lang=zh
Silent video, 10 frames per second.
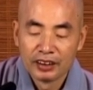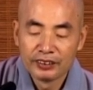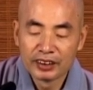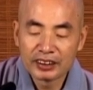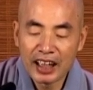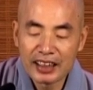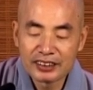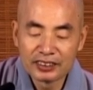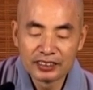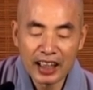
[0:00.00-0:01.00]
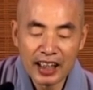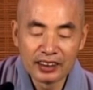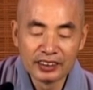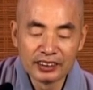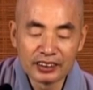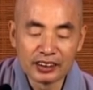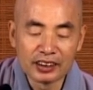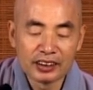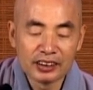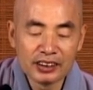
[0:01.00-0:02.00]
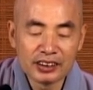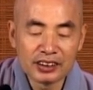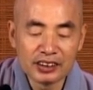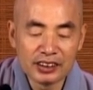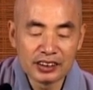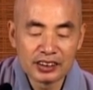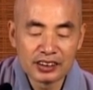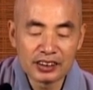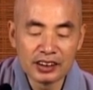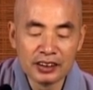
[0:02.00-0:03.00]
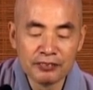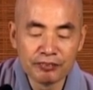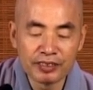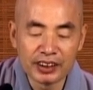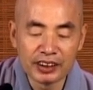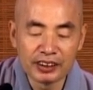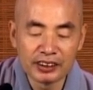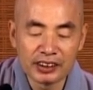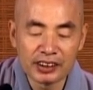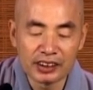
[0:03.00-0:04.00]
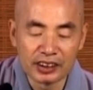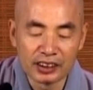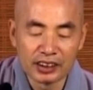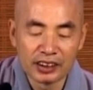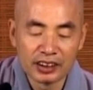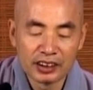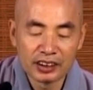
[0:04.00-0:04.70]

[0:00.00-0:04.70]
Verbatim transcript: 若大事难忍者，亦须心平气和，